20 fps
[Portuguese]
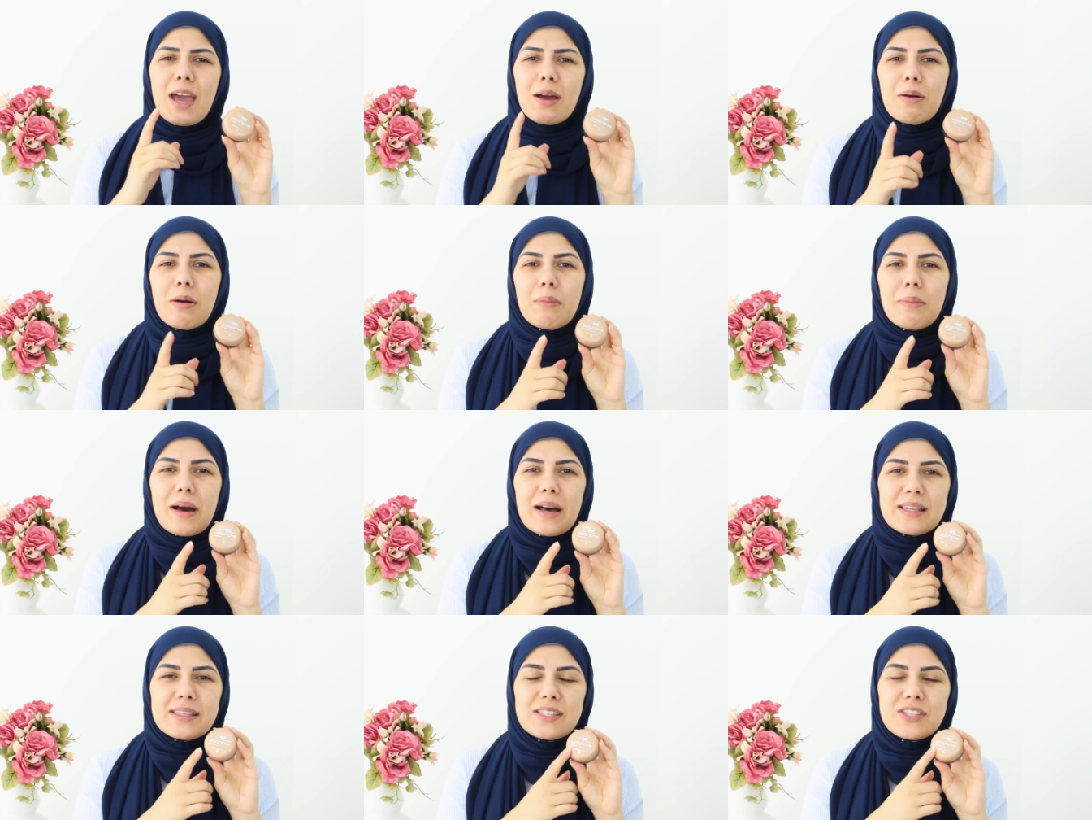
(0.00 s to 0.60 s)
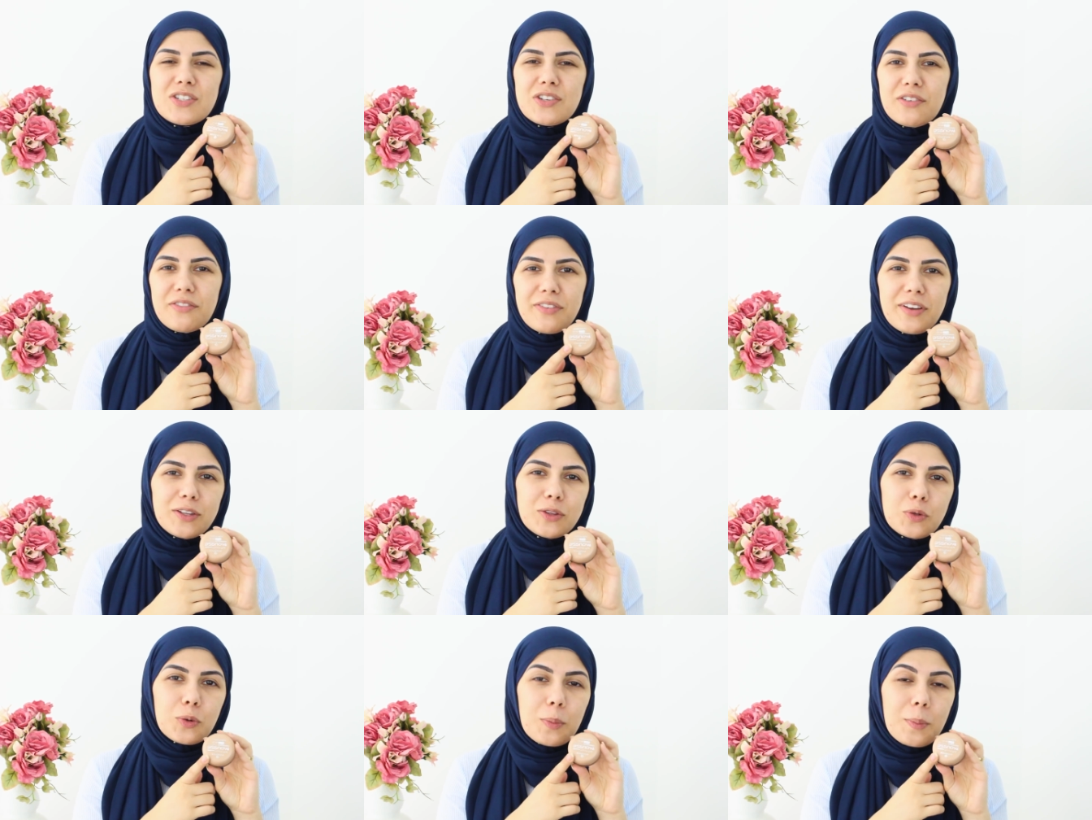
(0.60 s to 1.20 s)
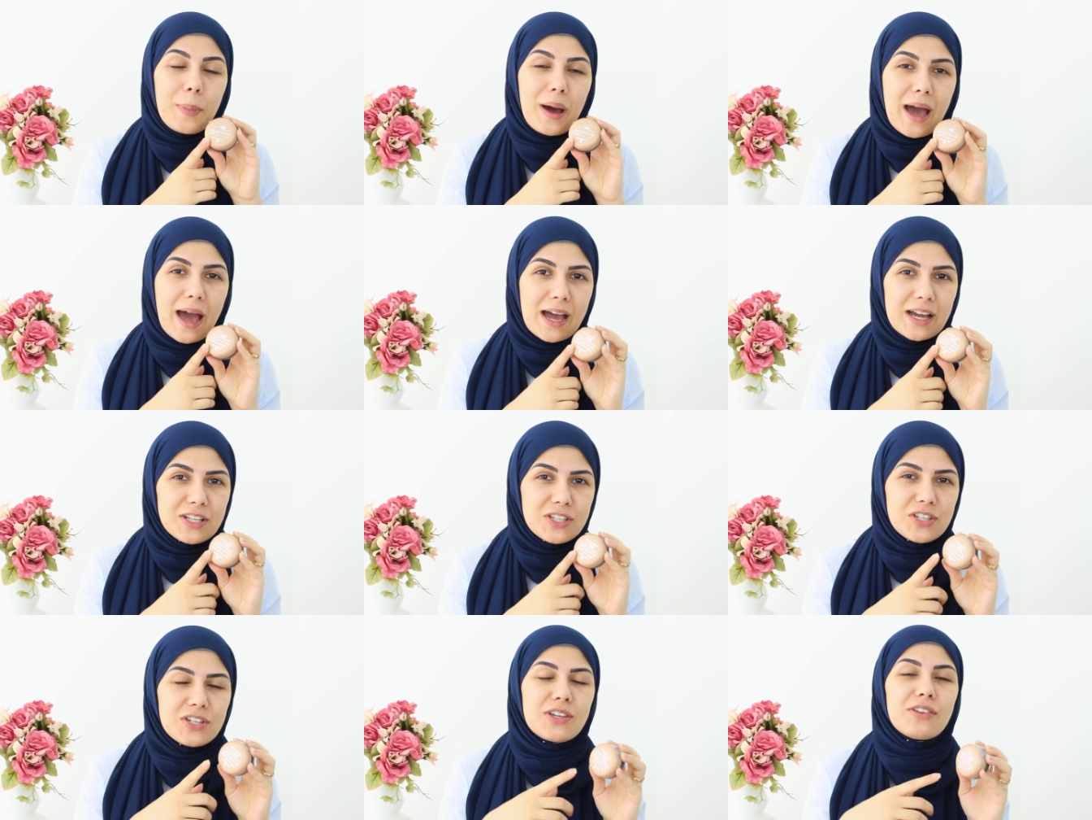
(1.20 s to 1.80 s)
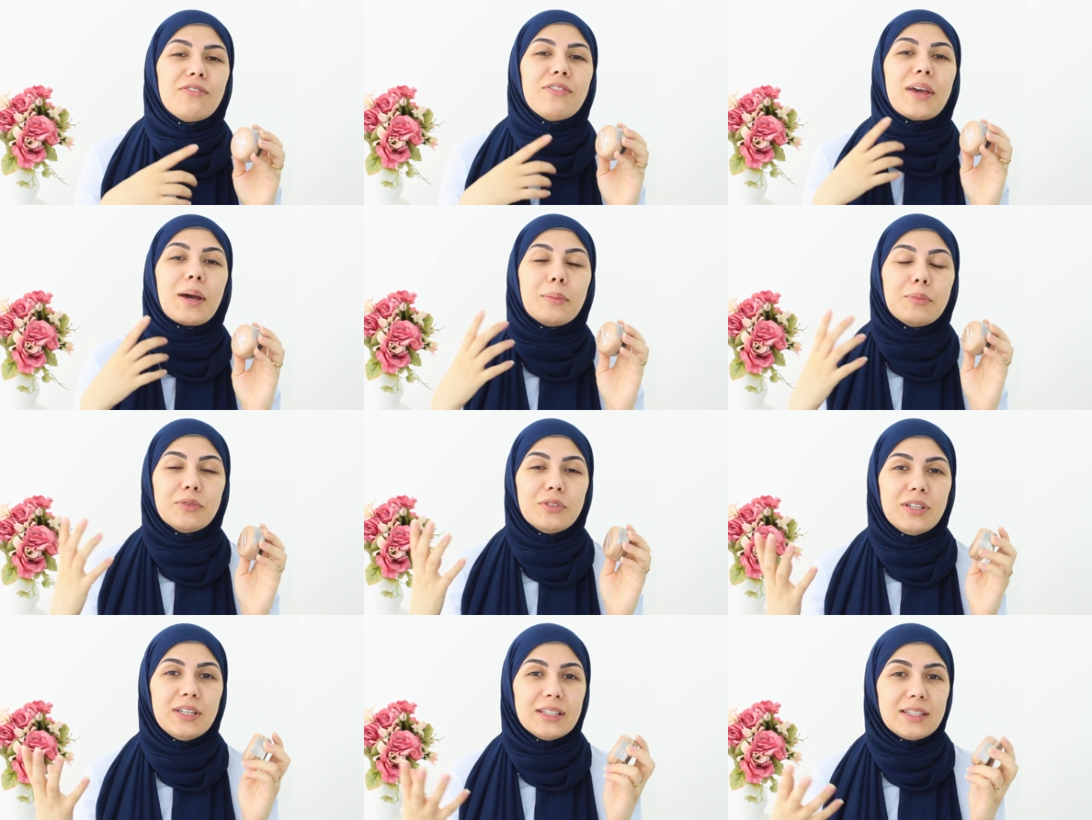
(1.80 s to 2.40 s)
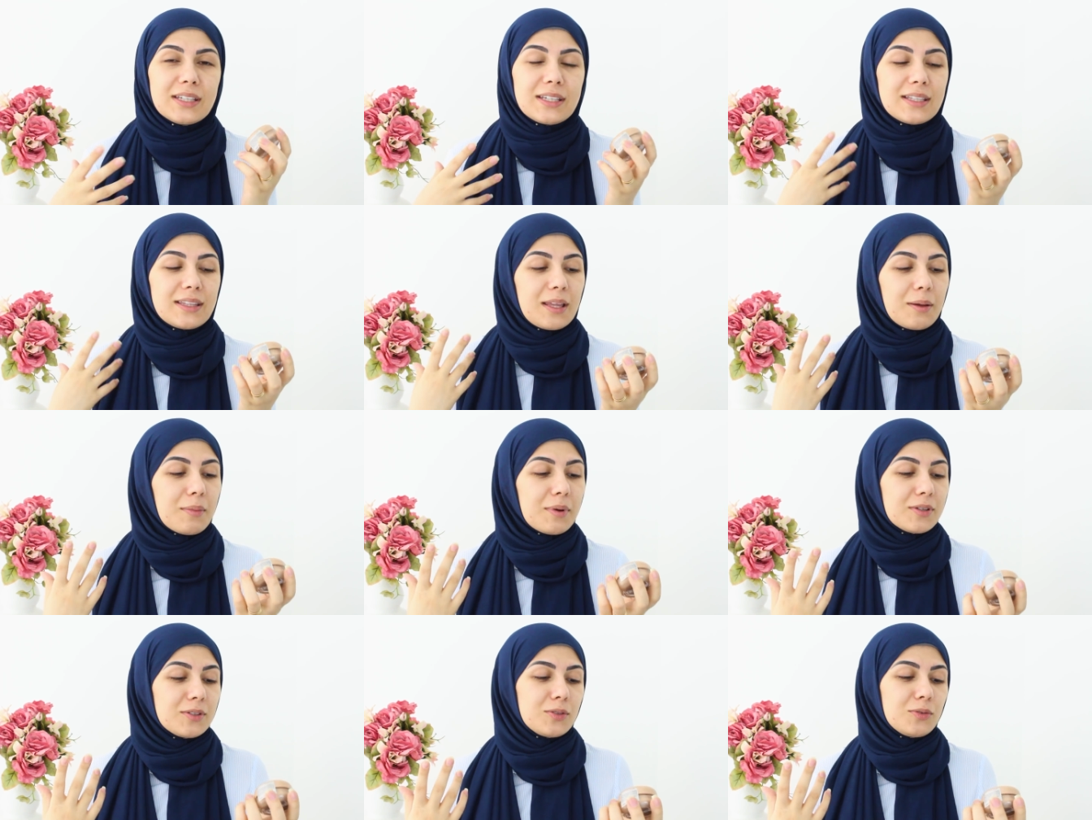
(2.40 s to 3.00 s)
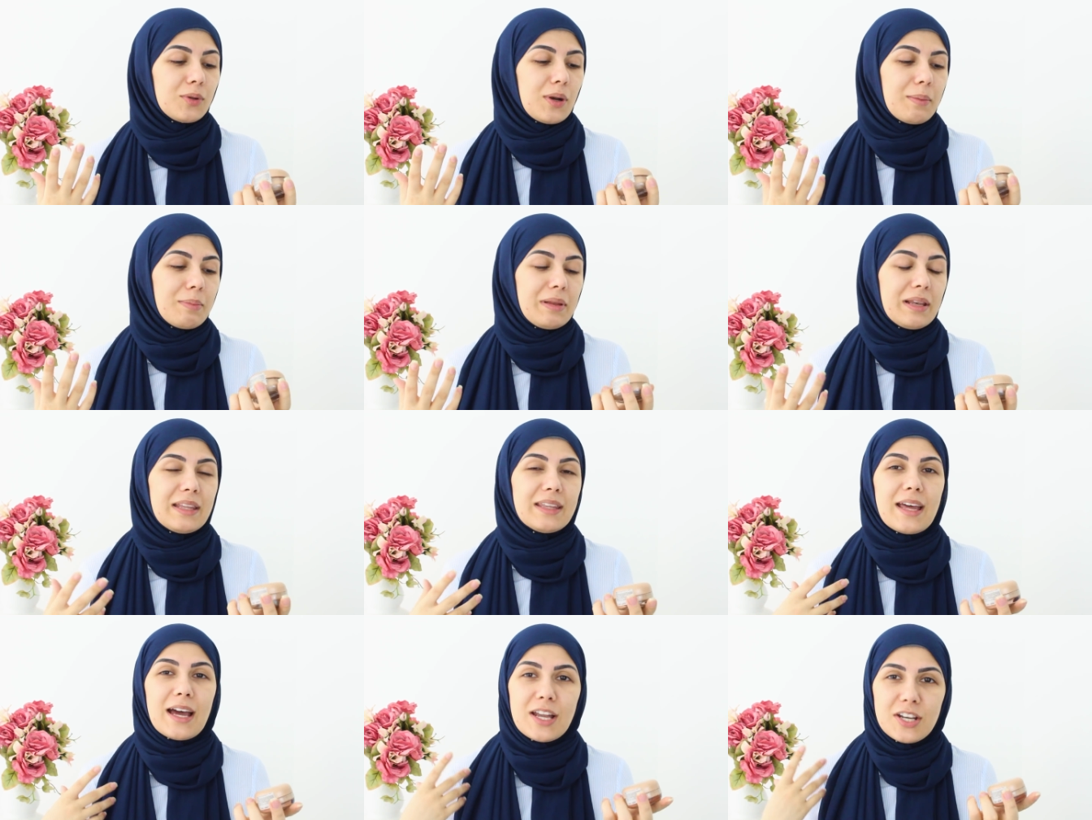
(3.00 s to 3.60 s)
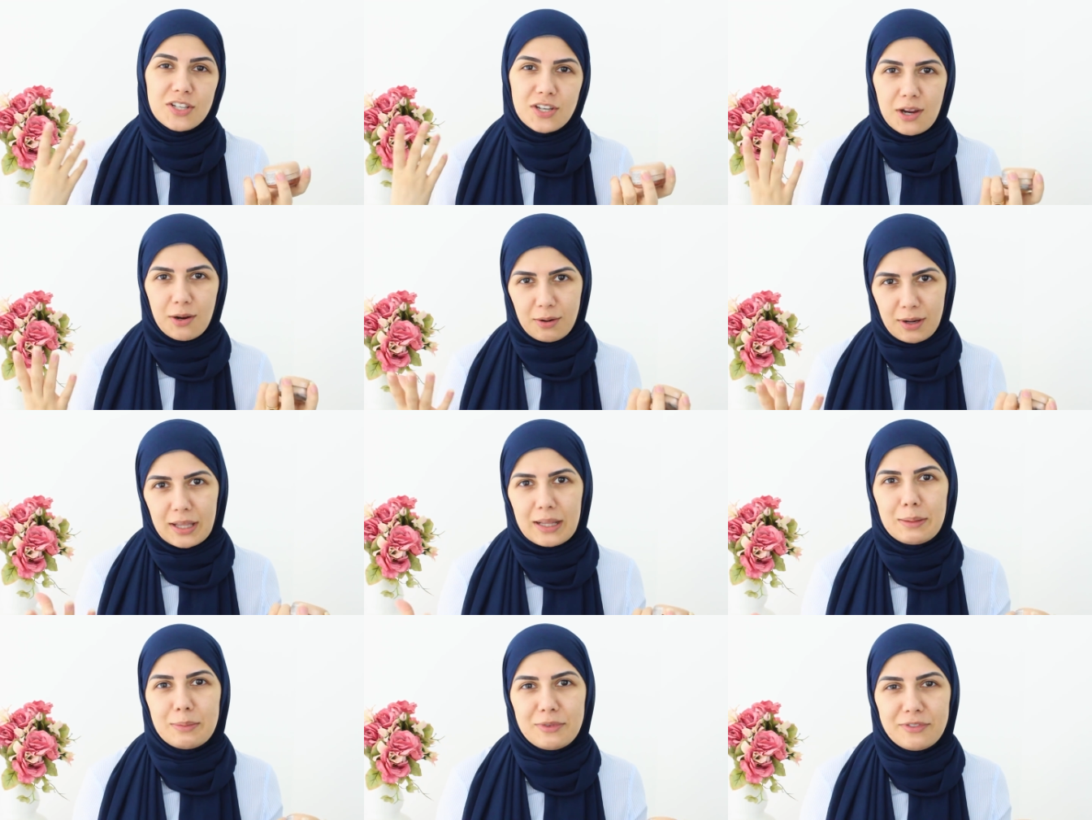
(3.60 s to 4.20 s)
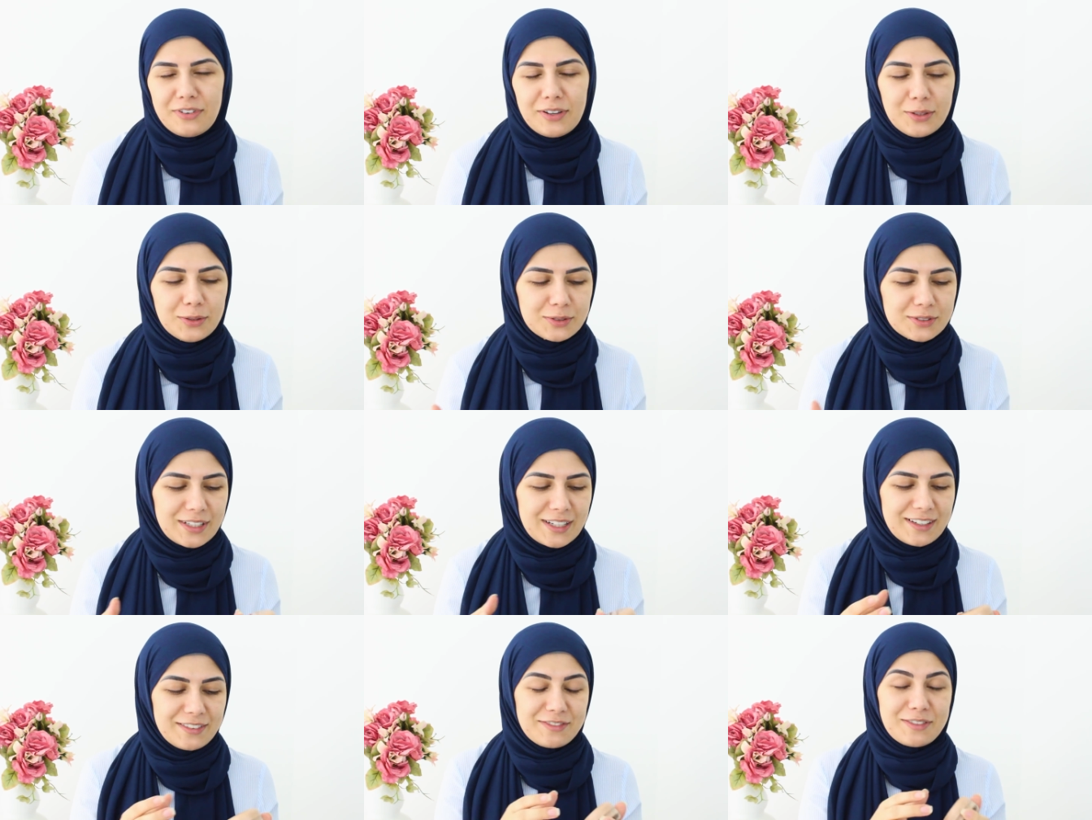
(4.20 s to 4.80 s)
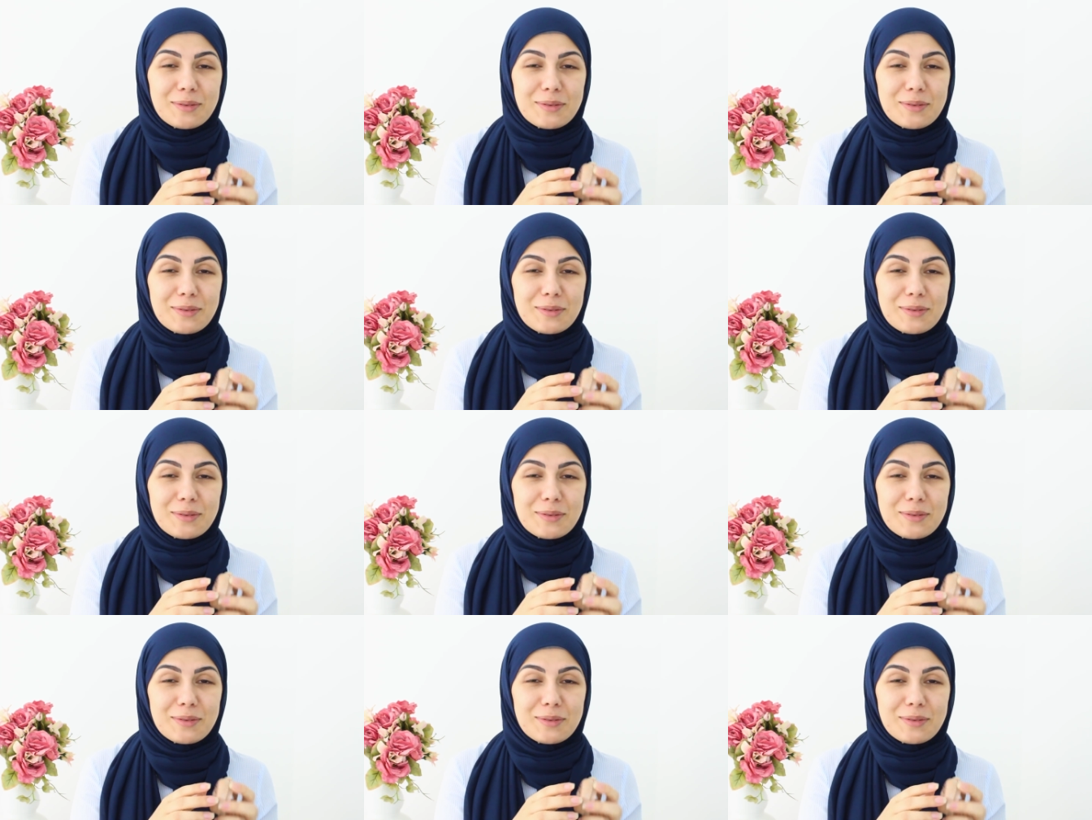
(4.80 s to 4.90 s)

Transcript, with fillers: é uma base de efeito mate que fica bonita e que tem uma durabilidade, é o que ela me falou, né?